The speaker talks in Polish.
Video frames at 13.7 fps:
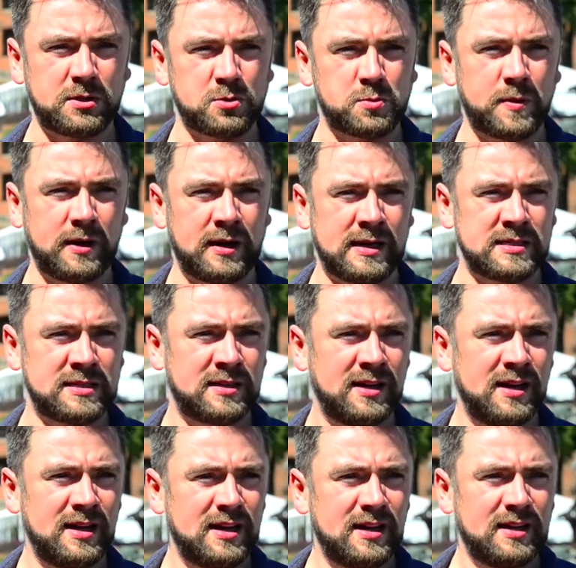się już parę razy
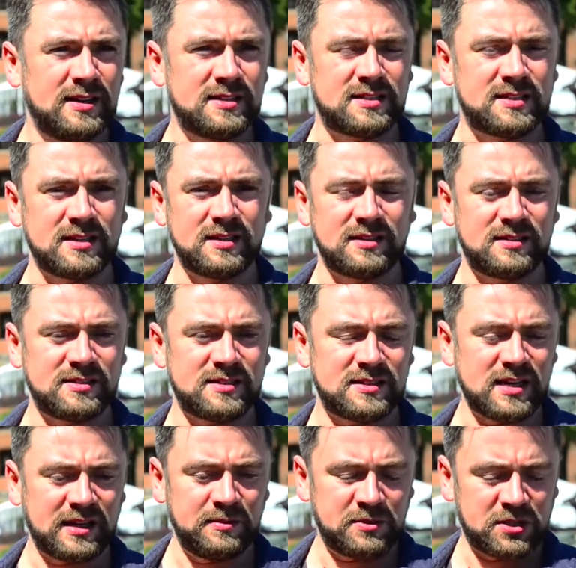z, z
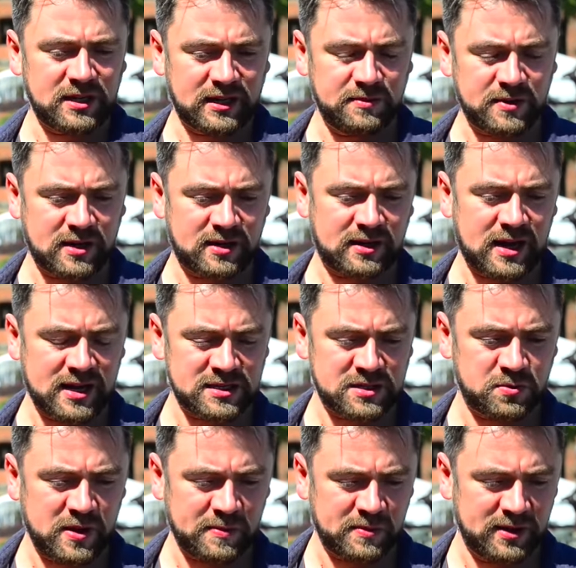jakimś takim
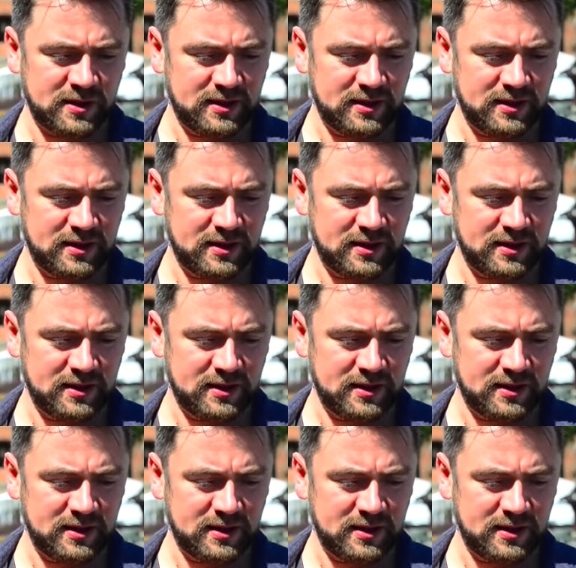hasłem,